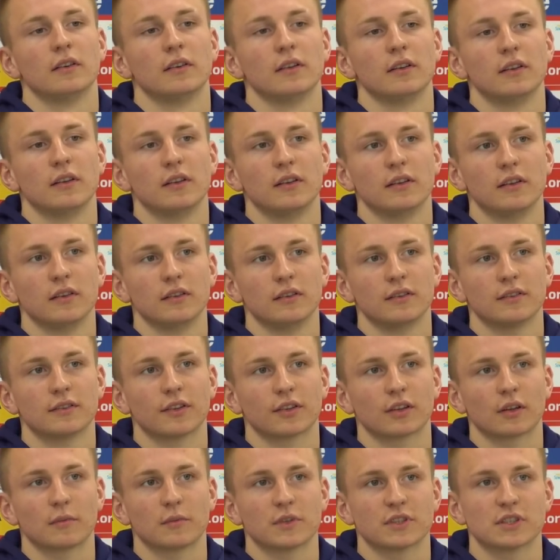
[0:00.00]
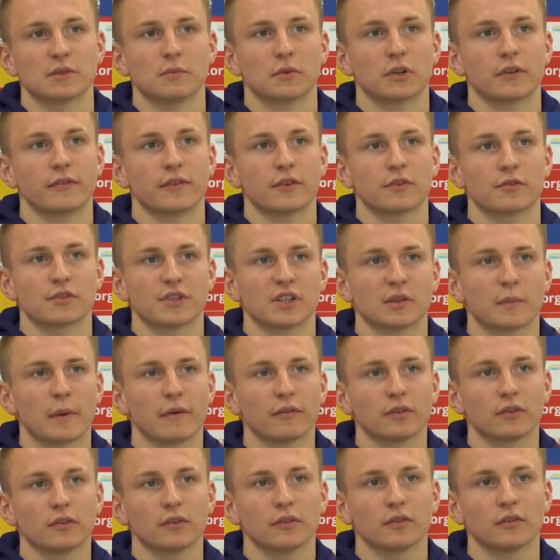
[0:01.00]
I, I co tam jeszcze mogę wyróżnić? Na
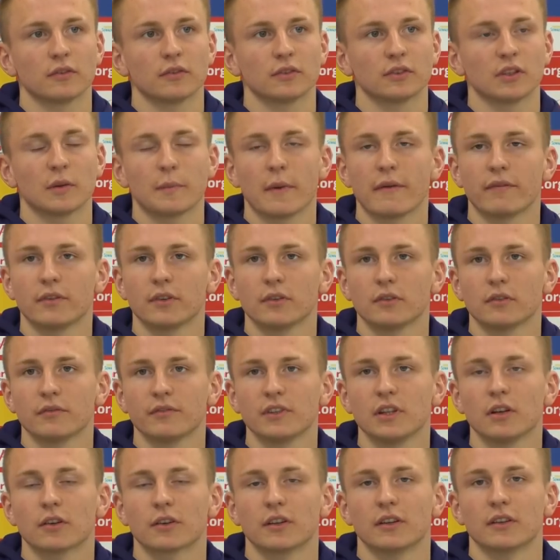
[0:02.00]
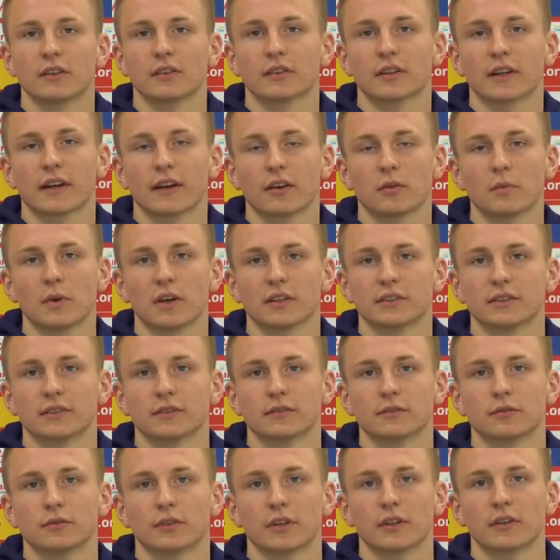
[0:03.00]
pewno, na pewno widoki, nie? krajobrazy
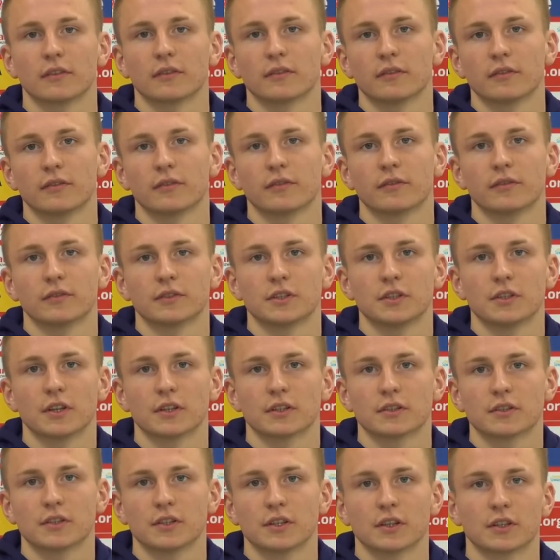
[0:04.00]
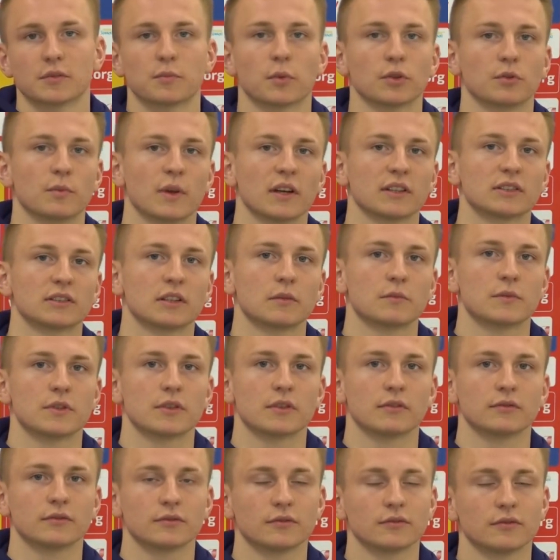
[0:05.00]
tutaj czy też, czy też pod miastem,
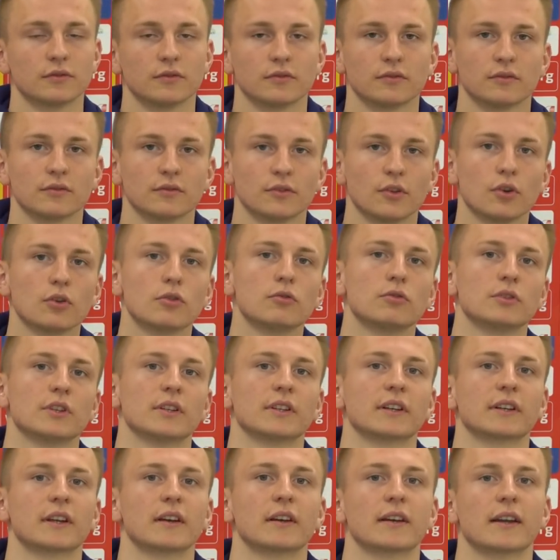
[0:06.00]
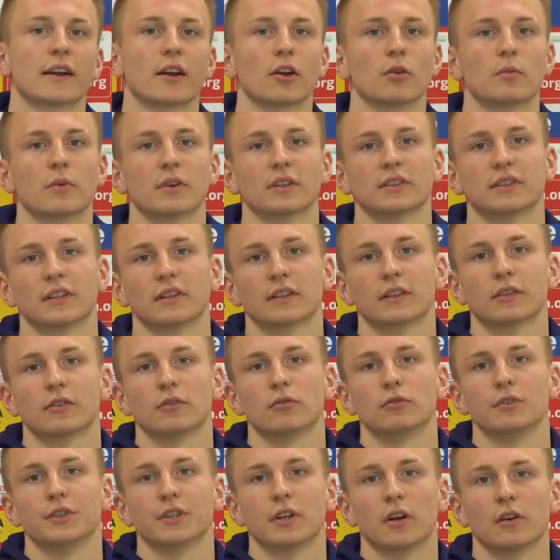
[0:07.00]
czy no ogólnie taki krajobraz, tak,
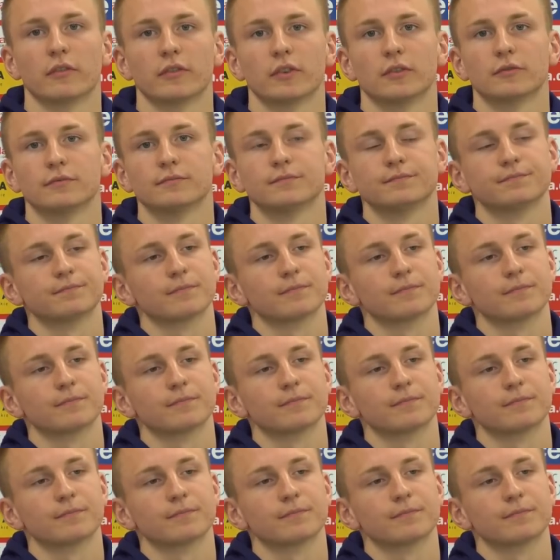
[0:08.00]
ogólnikowo.